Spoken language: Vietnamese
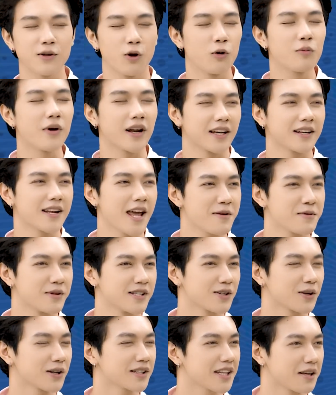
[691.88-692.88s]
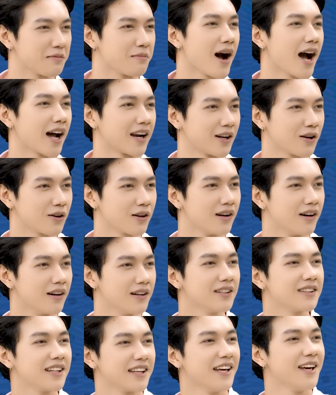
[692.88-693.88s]
đối với bản thân em thì do cái tình bạn nó lớn
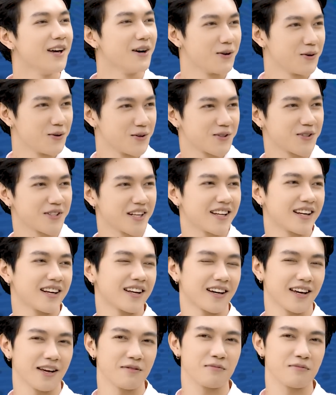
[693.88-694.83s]
hơn tình yêu, cho nên là